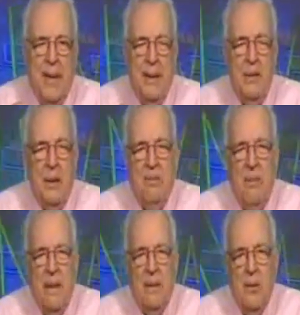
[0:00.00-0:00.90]
che non
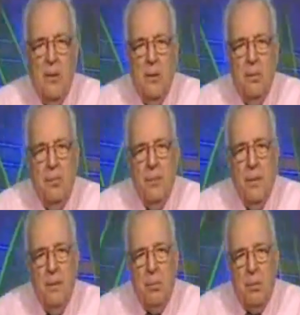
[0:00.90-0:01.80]
ha fatto
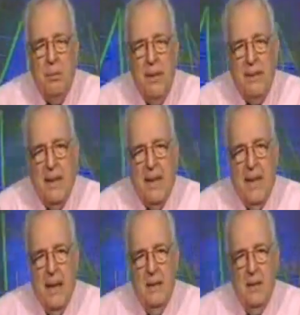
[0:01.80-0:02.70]
promesse a
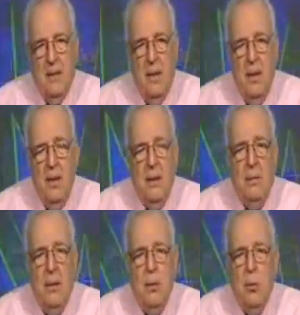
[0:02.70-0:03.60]
caso,
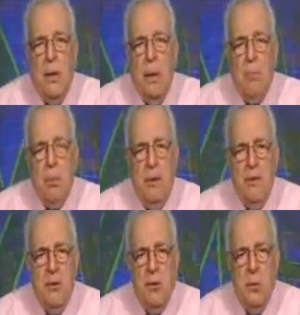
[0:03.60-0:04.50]
c'è qualcuno che ha
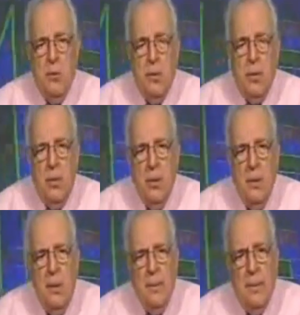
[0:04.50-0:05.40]
promesso tutto.